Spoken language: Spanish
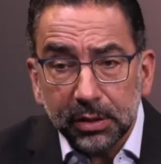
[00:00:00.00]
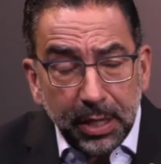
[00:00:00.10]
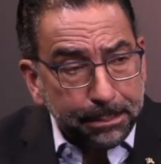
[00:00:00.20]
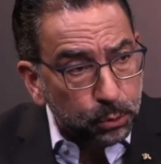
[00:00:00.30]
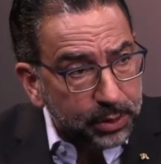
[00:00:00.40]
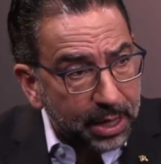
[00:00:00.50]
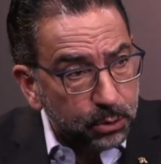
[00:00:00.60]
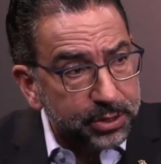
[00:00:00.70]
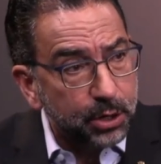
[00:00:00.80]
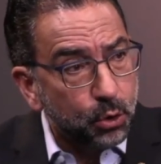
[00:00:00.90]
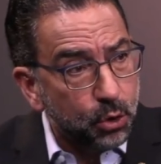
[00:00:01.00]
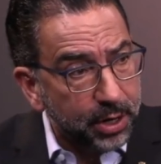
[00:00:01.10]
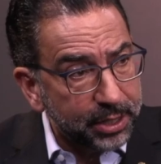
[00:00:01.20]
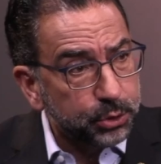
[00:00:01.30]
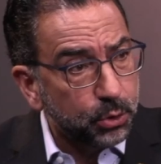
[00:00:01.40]
diputados del
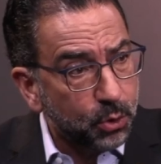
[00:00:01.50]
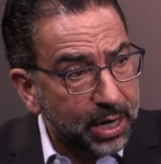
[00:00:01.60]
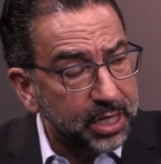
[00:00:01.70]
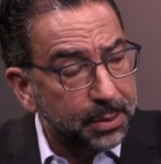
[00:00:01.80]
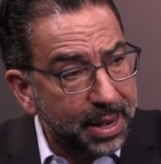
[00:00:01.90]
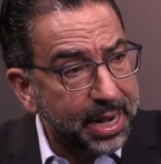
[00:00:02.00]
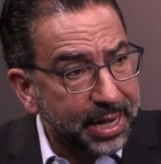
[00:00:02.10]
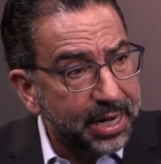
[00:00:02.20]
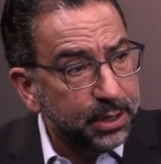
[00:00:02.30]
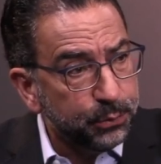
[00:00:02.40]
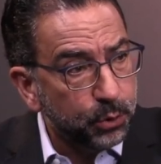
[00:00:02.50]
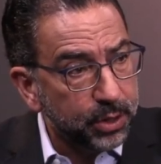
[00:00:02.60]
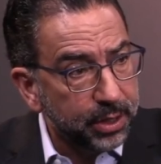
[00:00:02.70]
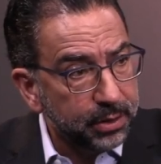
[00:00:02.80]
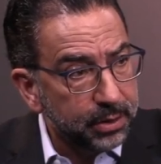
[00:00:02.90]
Congreso Local de Baja
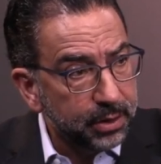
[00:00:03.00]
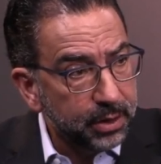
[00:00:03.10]
California,